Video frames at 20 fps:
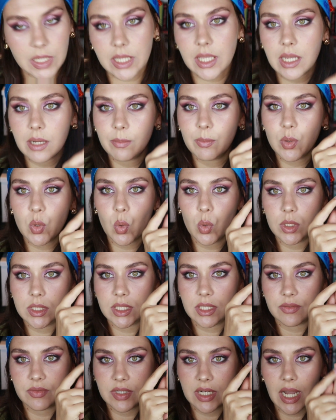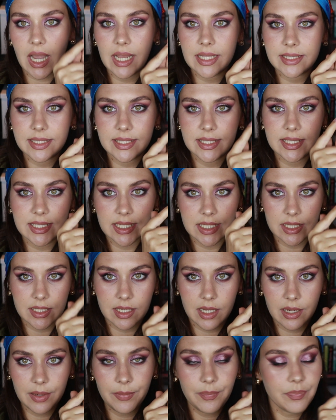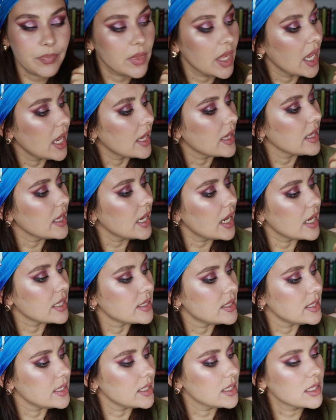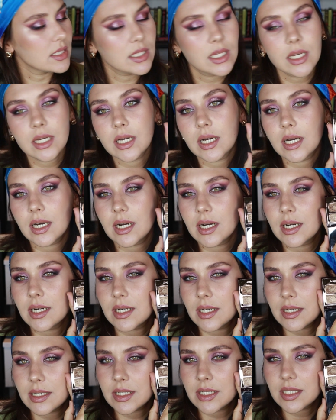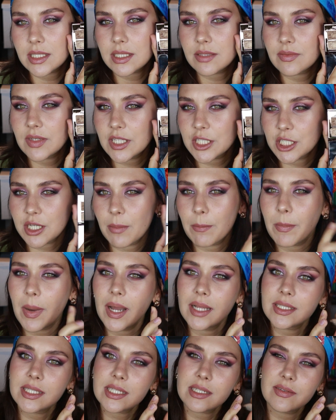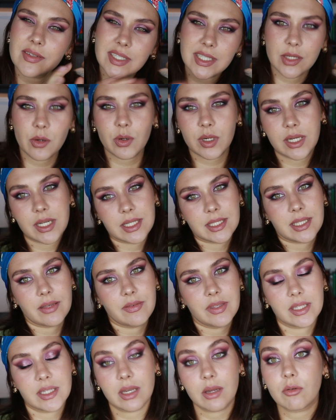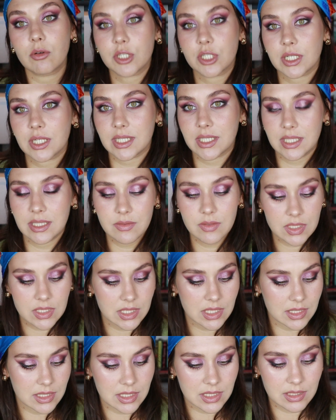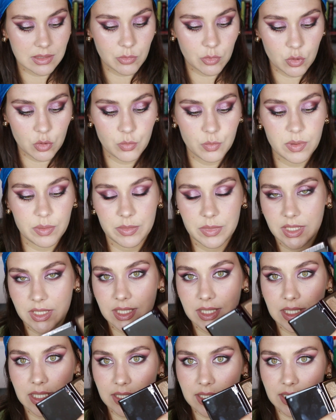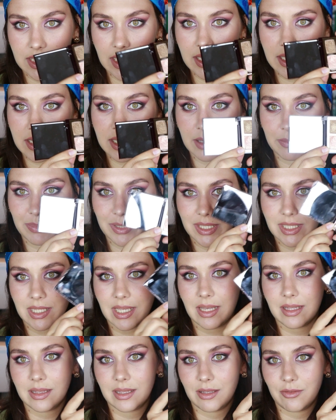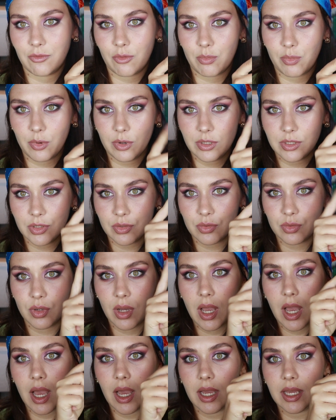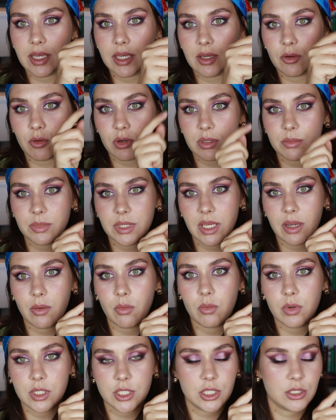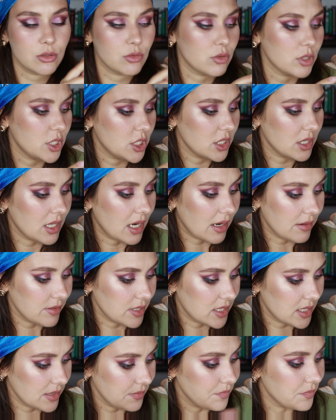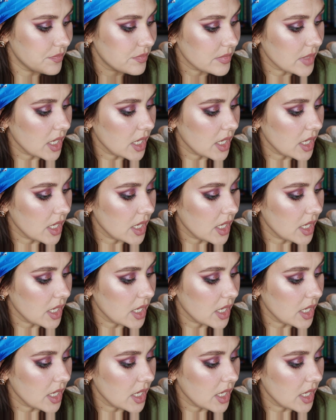таких бронзовых оттенка и один а, цвет шампанского с легкой розовинкой. Очень красивый, кстати, это мой любимый здесь оттенок, я постоянно его пользую, и он мне очень-очень нравится